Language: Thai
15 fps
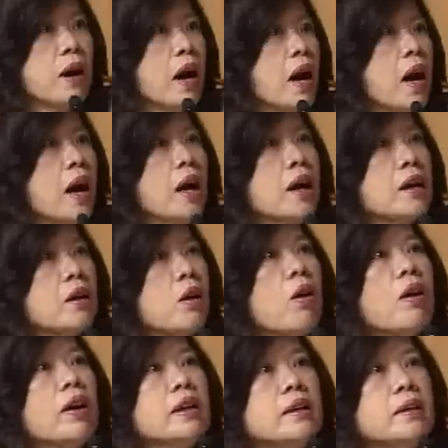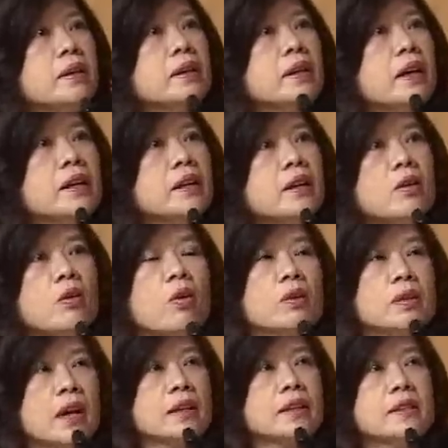อว่าอันนี้ก็คง
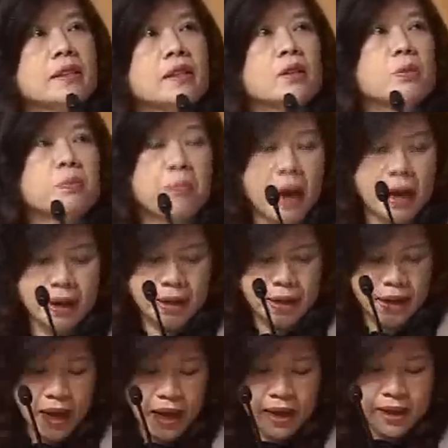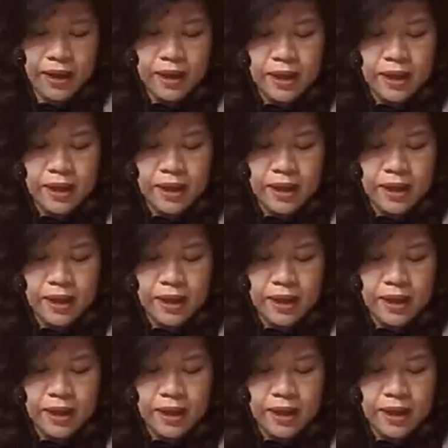อย่างที่สรุปไปนะคะ